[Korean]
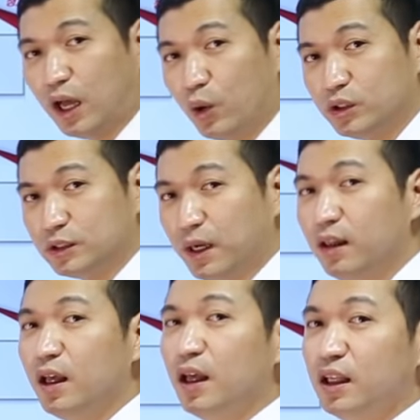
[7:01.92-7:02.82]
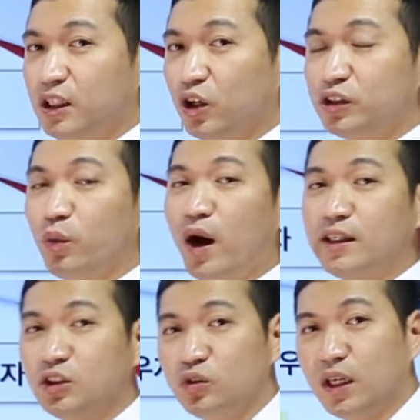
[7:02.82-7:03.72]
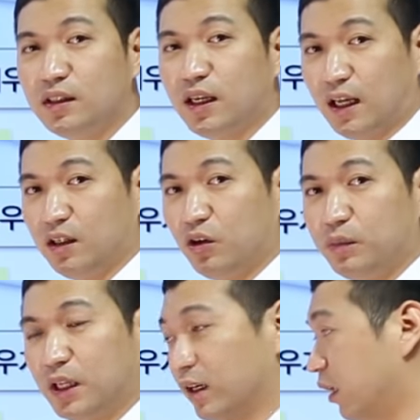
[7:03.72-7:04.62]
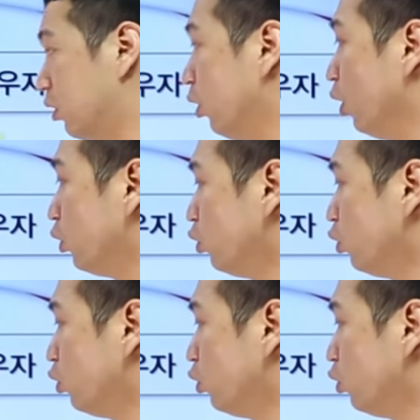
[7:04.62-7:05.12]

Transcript: 나오지만 이것은 확정되는 게 아닌 겁니다. 그래서